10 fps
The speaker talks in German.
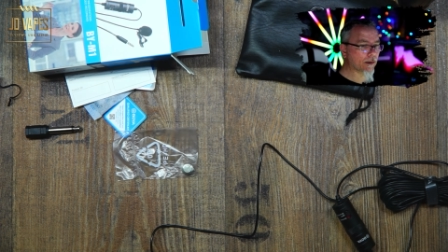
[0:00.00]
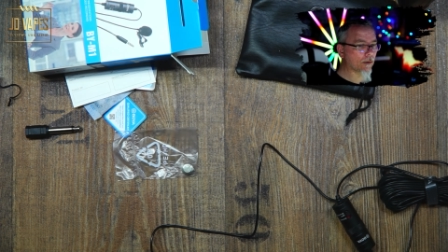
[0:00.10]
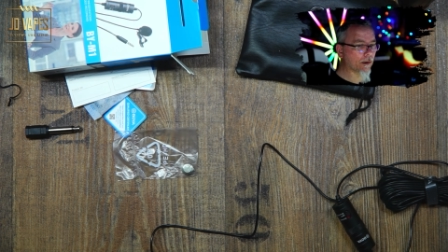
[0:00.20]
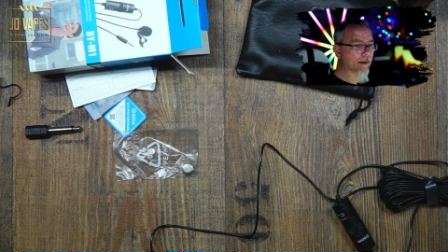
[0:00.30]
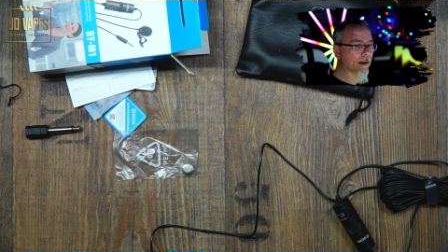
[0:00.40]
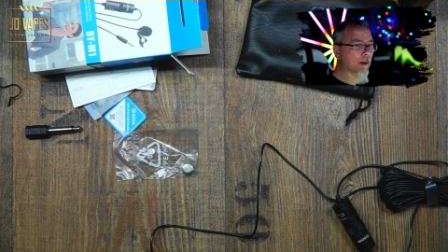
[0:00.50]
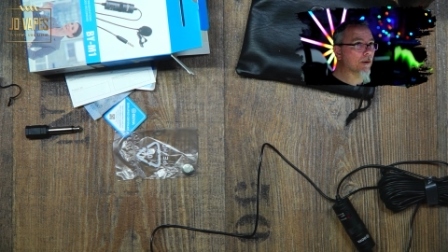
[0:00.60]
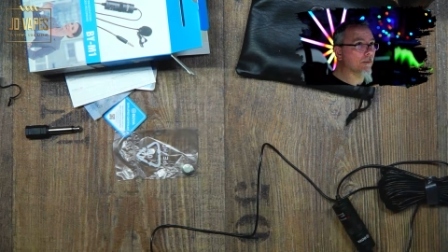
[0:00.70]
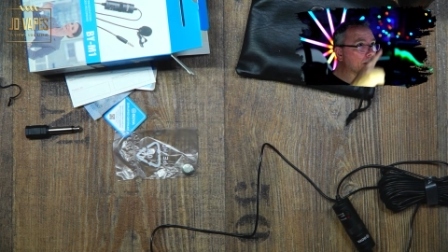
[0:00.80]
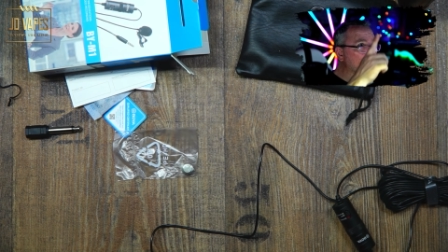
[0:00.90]
So, jetzt
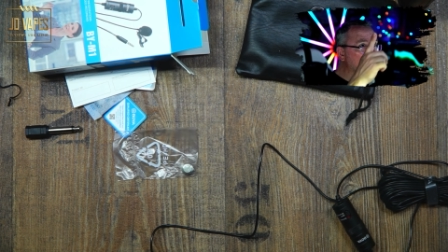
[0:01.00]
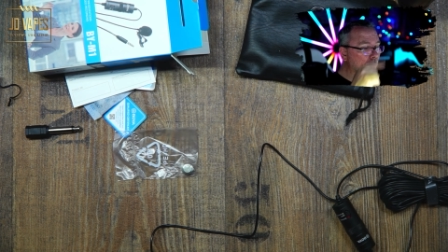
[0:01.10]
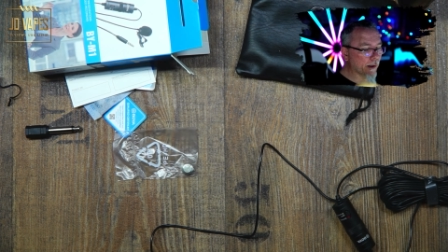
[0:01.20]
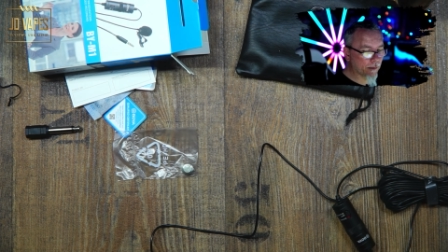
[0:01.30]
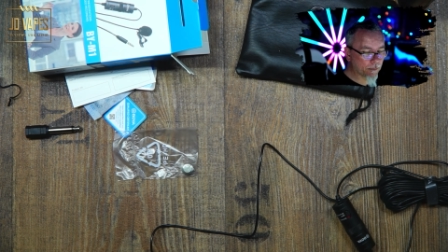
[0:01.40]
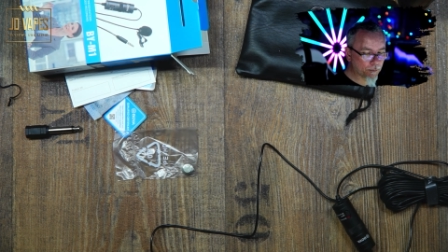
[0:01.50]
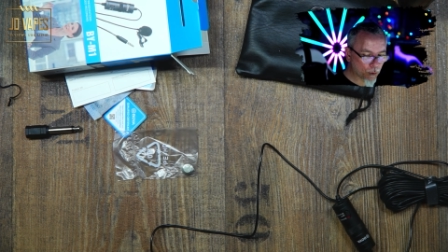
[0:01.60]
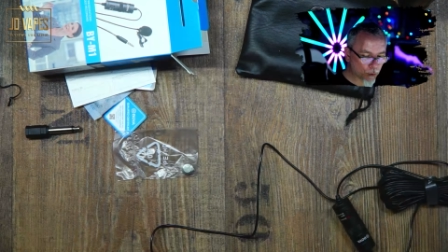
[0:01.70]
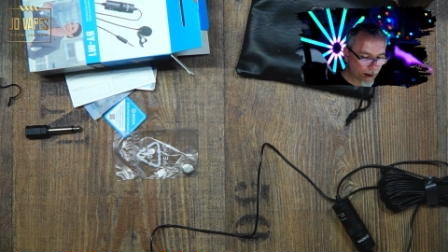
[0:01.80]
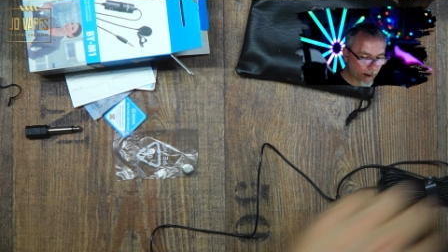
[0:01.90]
habe ich wieder mein
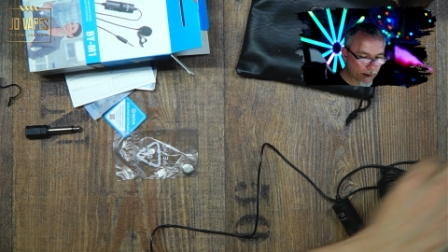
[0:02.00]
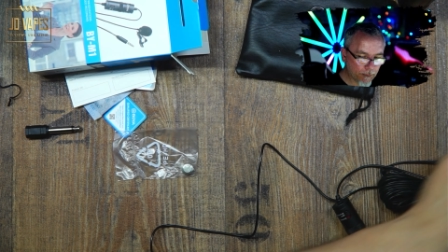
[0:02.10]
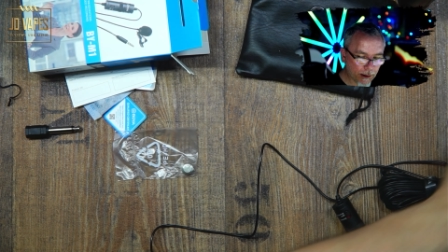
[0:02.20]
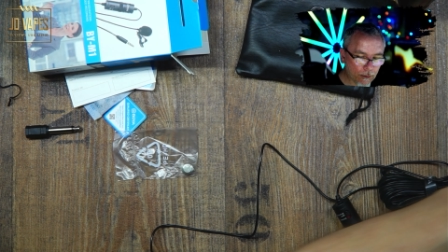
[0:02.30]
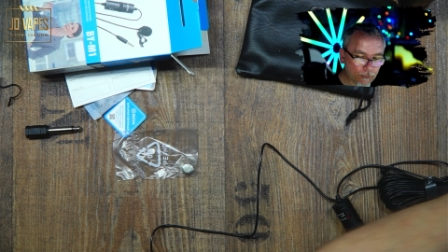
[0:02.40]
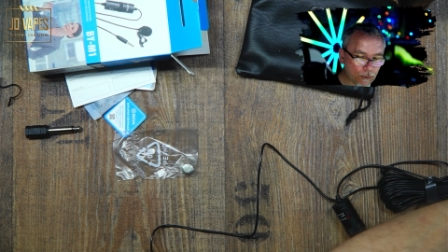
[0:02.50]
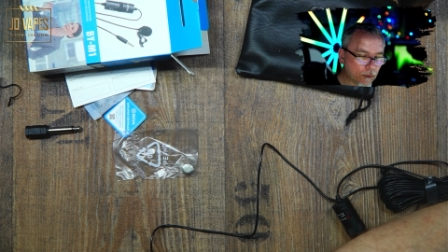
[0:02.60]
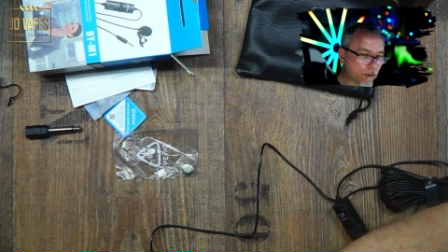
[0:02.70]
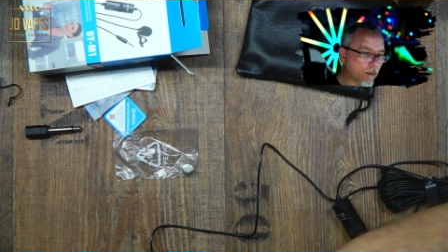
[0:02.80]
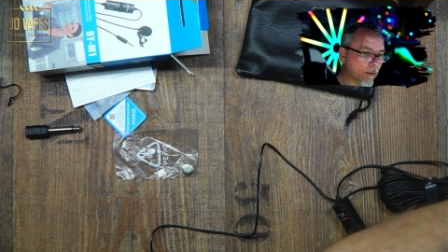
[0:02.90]
Blue Yeti
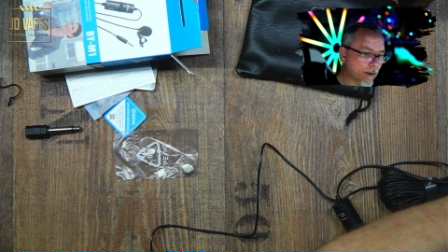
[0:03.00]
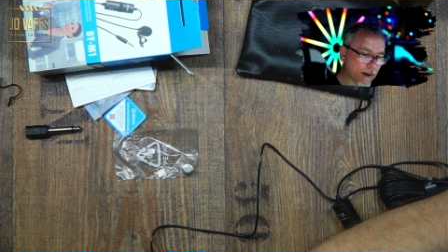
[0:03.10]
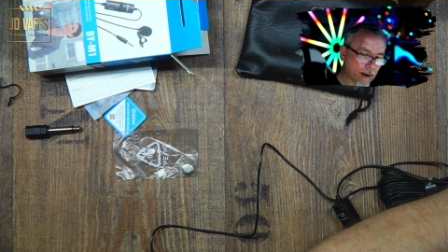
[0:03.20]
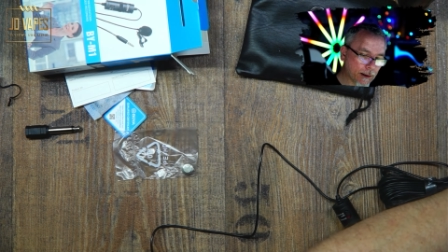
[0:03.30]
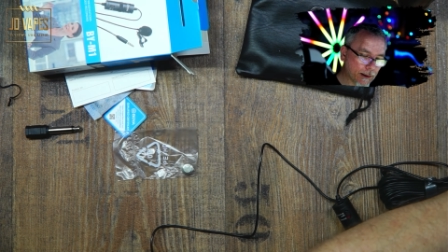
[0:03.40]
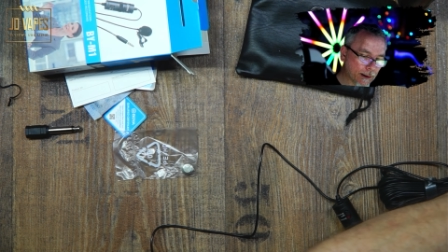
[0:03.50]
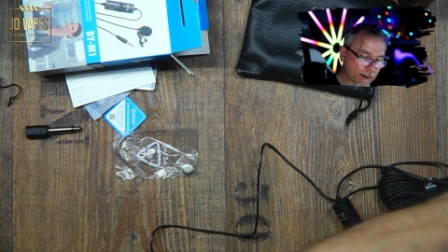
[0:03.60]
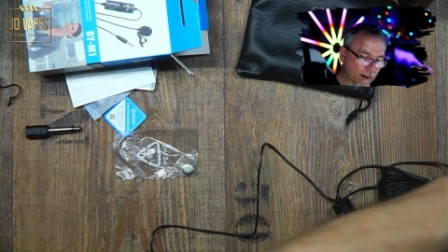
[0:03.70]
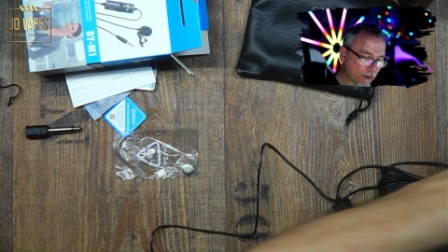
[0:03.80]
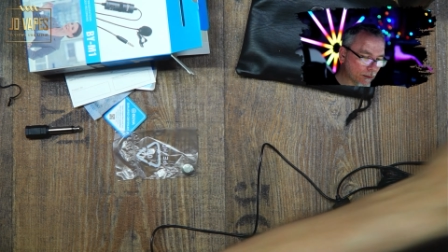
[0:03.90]
Mikrofon. Jetzt kann ich
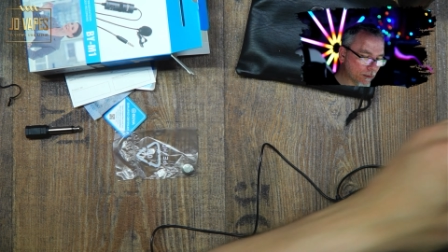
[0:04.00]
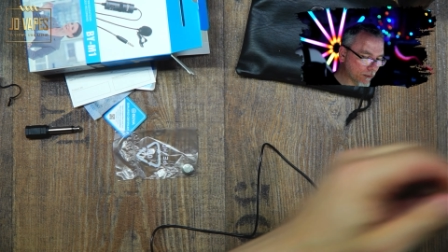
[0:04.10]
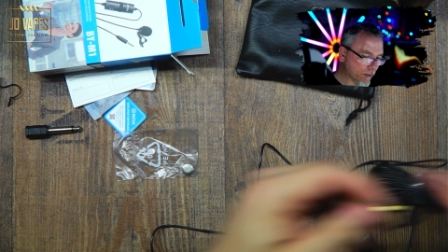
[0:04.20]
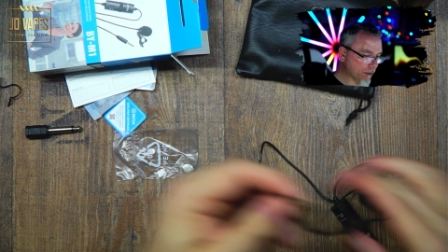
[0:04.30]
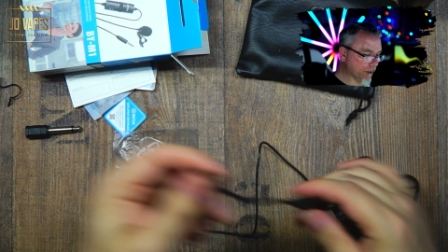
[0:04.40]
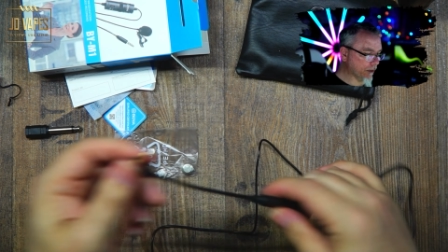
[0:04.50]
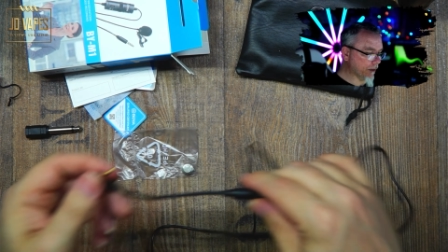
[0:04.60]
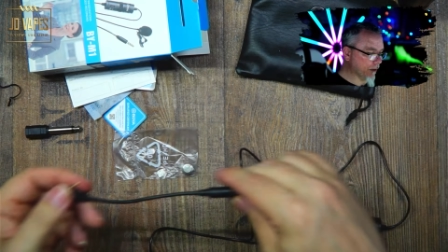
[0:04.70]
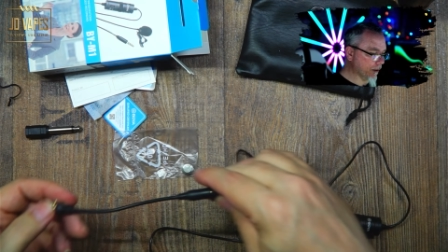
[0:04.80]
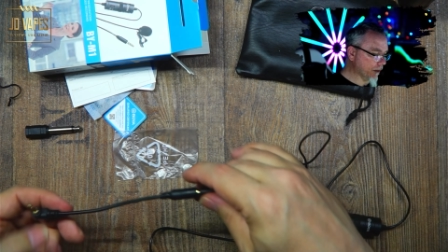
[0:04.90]
das hier
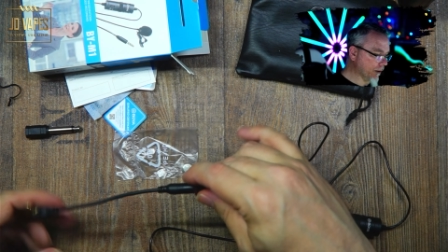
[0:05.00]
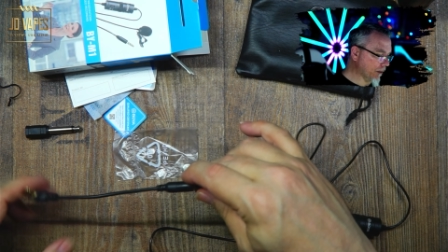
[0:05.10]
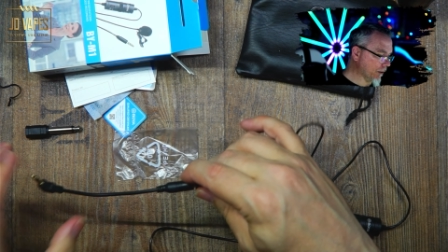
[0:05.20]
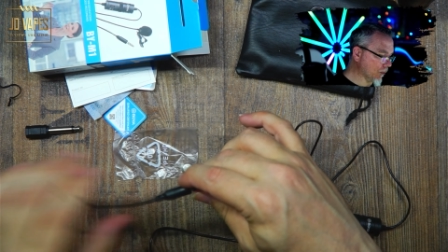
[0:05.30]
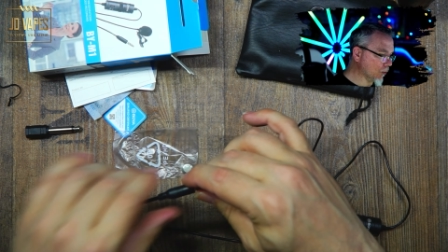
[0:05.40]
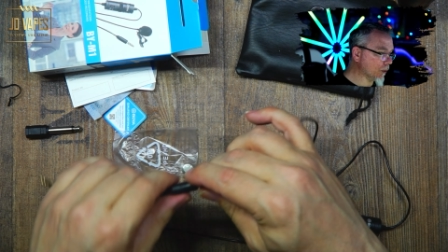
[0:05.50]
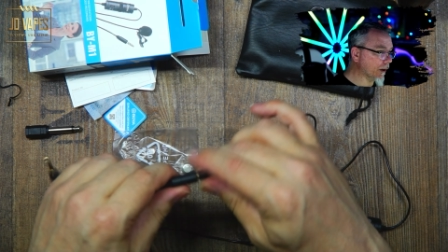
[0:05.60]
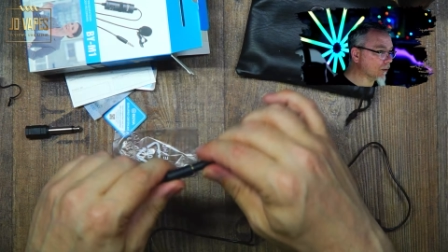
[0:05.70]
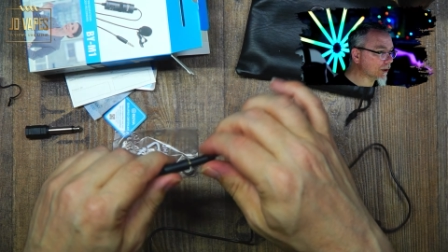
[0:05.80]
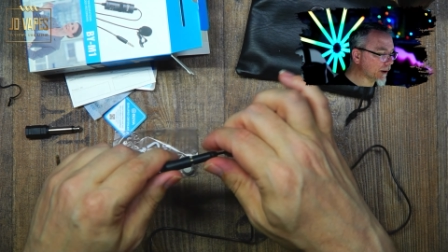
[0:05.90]
in
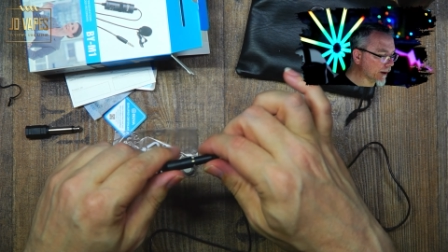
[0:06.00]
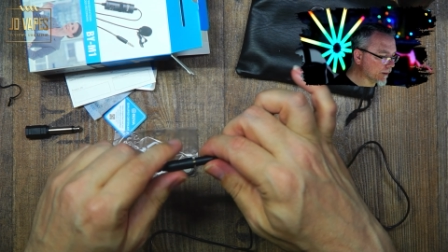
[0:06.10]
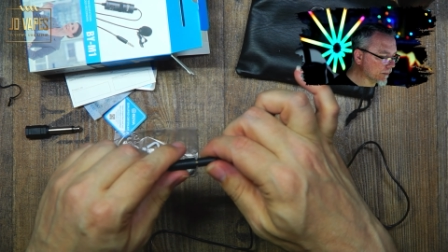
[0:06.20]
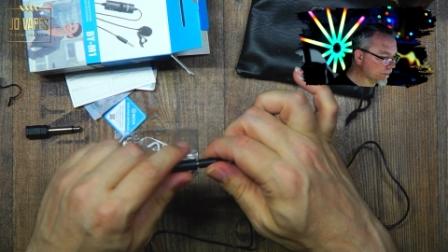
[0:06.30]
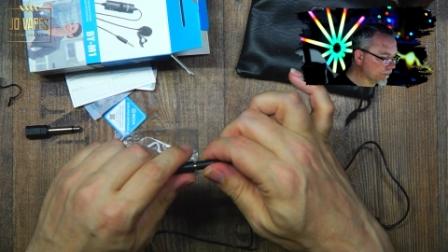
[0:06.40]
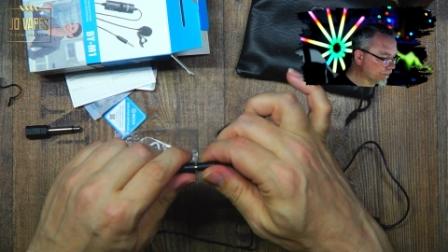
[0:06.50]
Ruhe ausstecken.